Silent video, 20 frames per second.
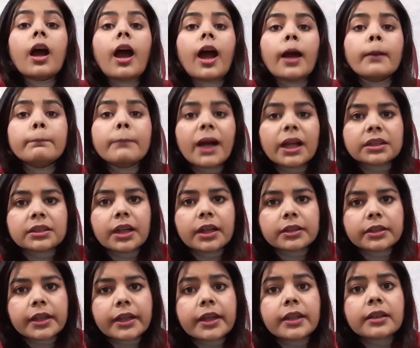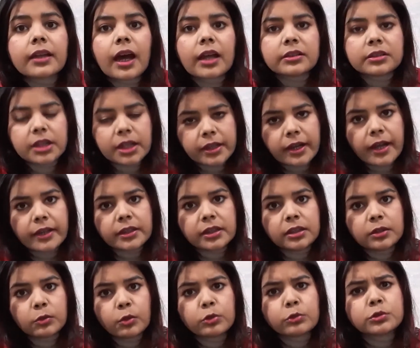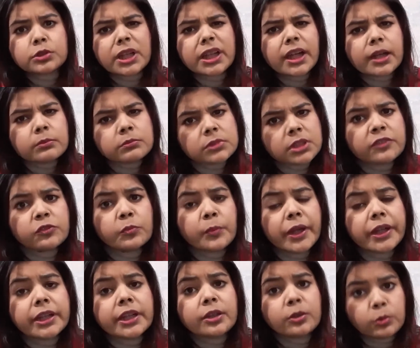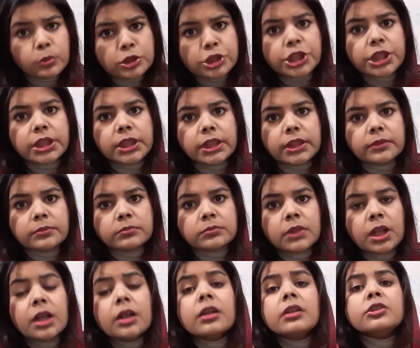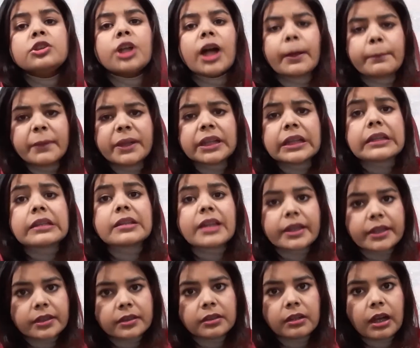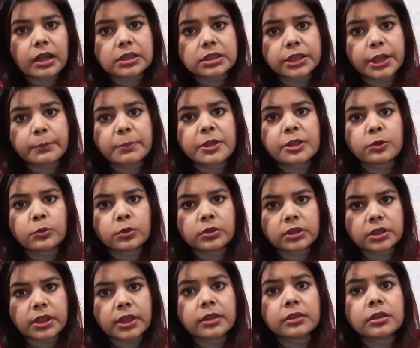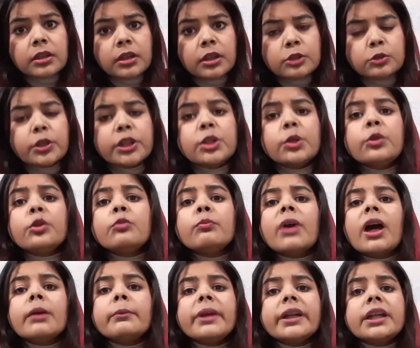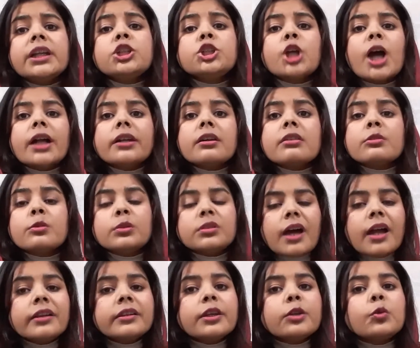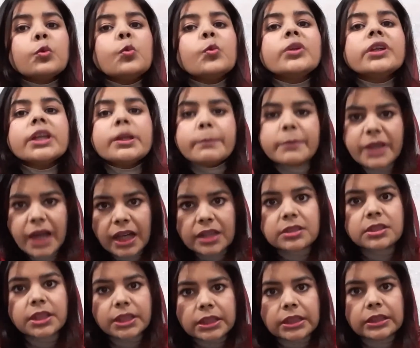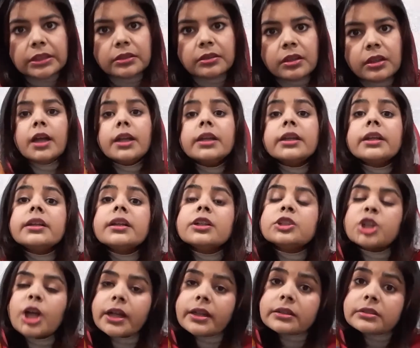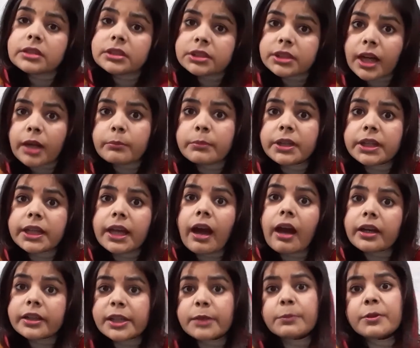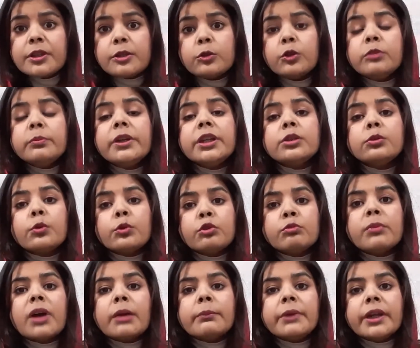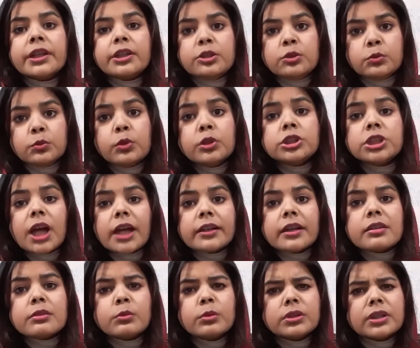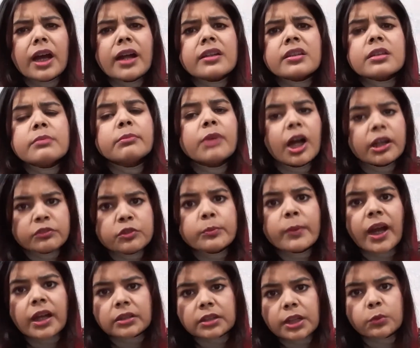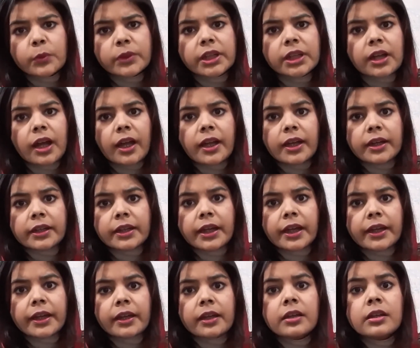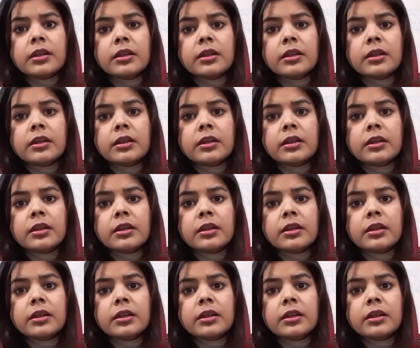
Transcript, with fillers: अब बात करते हैं नादरा रानी और उसकी कमजर बेटी नोशी की ड्रामे के सेकेंड लास्ट एपिसोड तक तो ये दोनों माँ बेटी शाना सुल्तान के खून की प्यासी थी लेकिन अचानक से ड्रामे के आखिरी एपिसोड में इन दोनों माँ बेटियों को शाना सुल्तान से माफ़ी मांगते हुए दिखाया गया है